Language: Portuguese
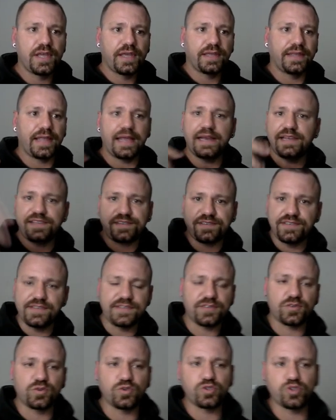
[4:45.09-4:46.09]
né, listas de
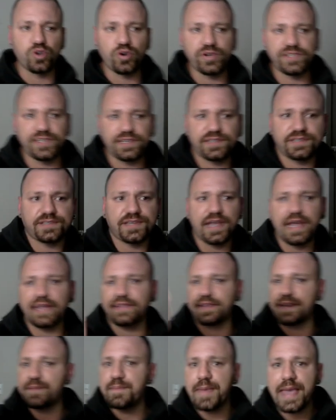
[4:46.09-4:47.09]
discussões,
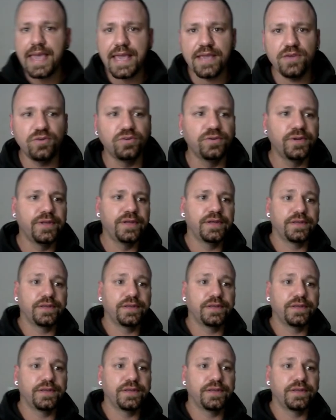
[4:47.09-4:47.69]
etc., e-mail,